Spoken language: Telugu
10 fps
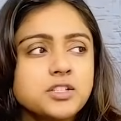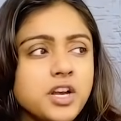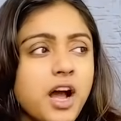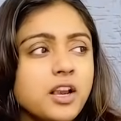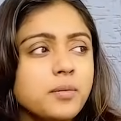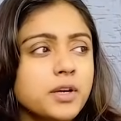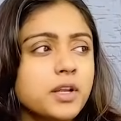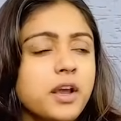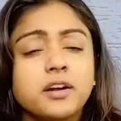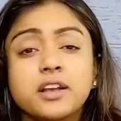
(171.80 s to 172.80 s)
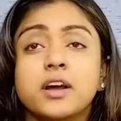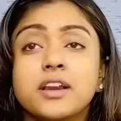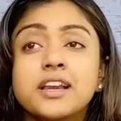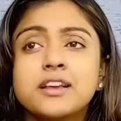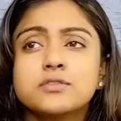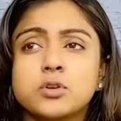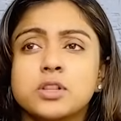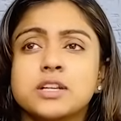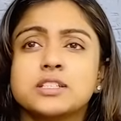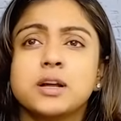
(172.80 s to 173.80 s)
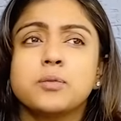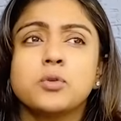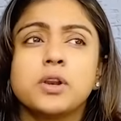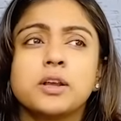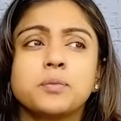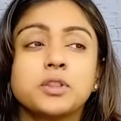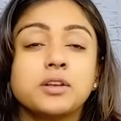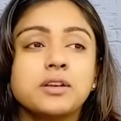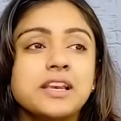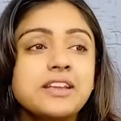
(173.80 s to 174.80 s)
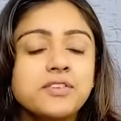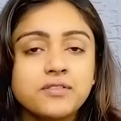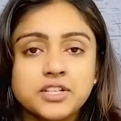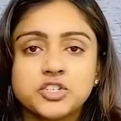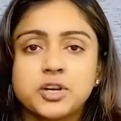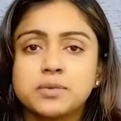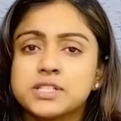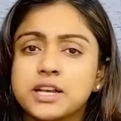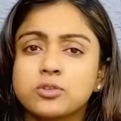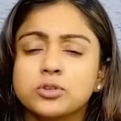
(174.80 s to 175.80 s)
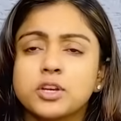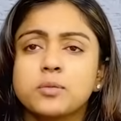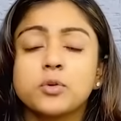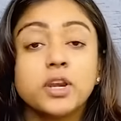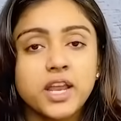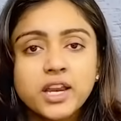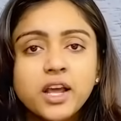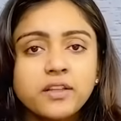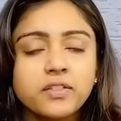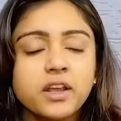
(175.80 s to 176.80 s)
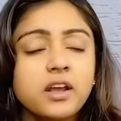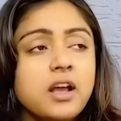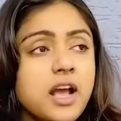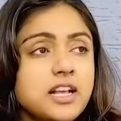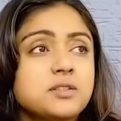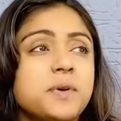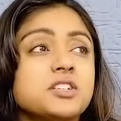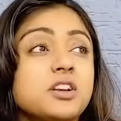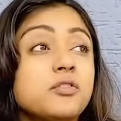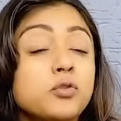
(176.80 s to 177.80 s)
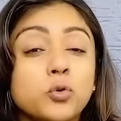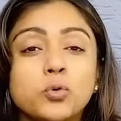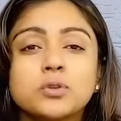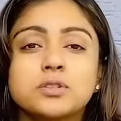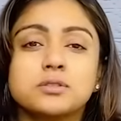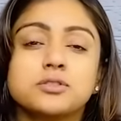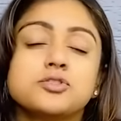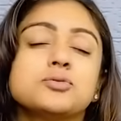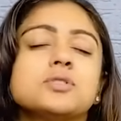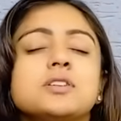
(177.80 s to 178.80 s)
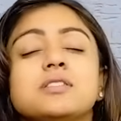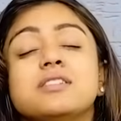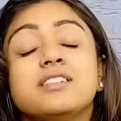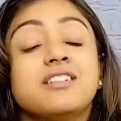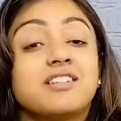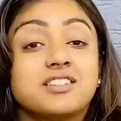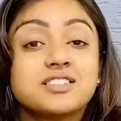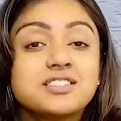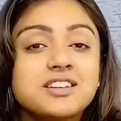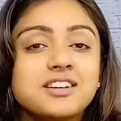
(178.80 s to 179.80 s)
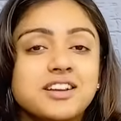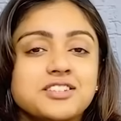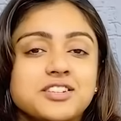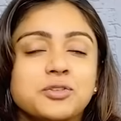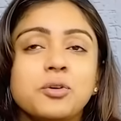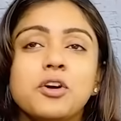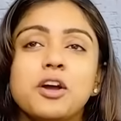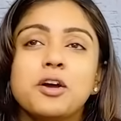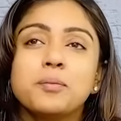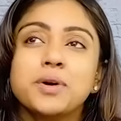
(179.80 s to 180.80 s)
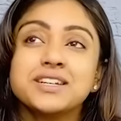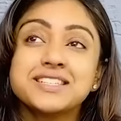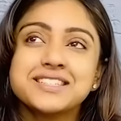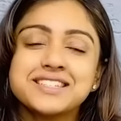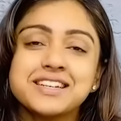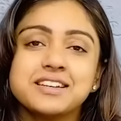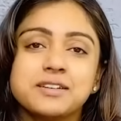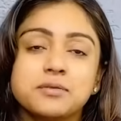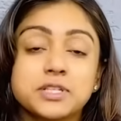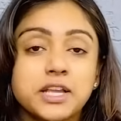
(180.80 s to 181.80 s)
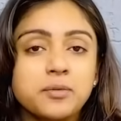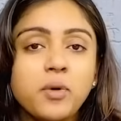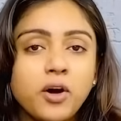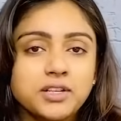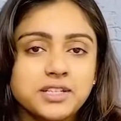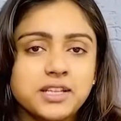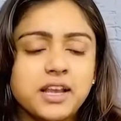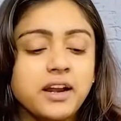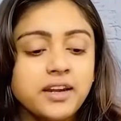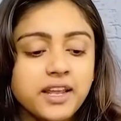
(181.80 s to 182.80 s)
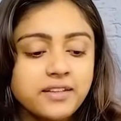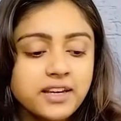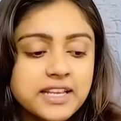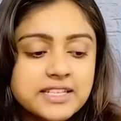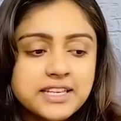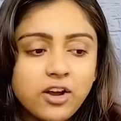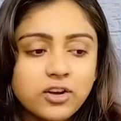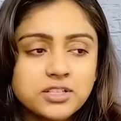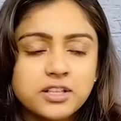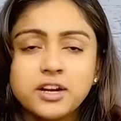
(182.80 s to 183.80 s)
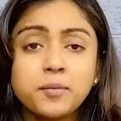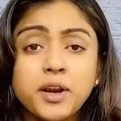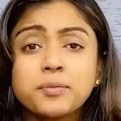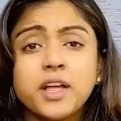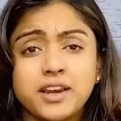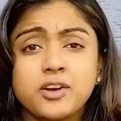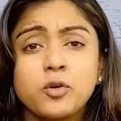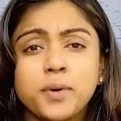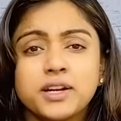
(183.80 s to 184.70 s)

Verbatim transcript: చాలా మటుకి అంటే కర్రీ లీవ్స్ వదిలేస్తాము లేకపోతే లీఫీ వెజిటేబుల్స్ ఎక్కువ తినము నేనైతే ఎస్పెషలీ ఫ్రూట్స్ జ్యూసెస్ అంటే నాకు అస్సలు నచ్చదు బట్ స్టిల్ స్కిన్ బాగుంటుంది అంటే ఏదైనా ఈజీగా వస్తుందంటే మనం దాన్ని ఎక్కువ